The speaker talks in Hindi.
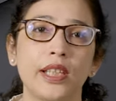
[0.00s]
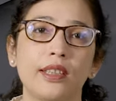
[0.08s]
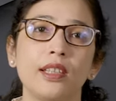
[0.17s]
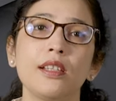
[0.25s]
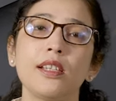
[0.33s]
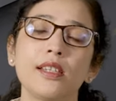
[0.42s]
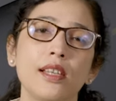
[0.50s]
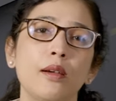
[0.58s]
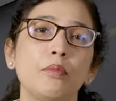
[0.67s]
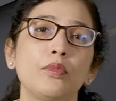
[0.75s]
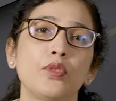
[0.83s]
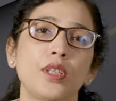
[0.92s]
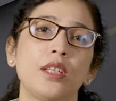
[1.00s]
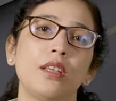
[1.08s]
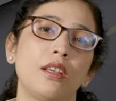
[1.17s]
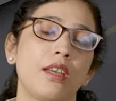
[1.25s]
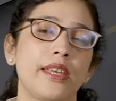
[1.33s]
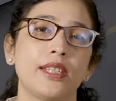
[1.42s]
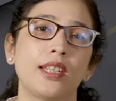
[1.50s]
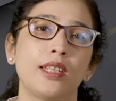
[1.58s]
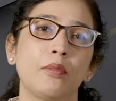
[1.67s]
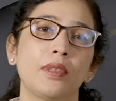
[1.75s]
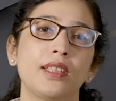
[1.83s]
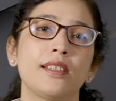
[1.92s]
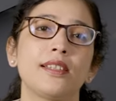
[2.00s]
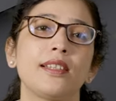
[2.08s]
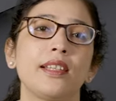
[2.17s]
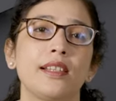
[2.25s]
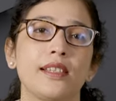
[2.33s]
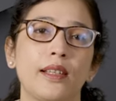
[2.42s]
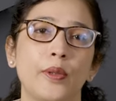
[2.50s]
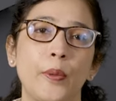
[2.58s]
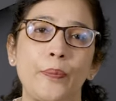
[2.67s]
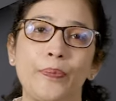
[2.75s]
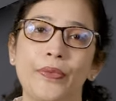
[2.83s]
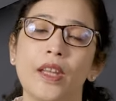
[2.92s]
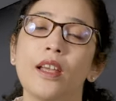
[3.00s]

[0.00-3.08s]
जाती है जिससे हम उसे एक्सरे की मदद से देख सकते हैं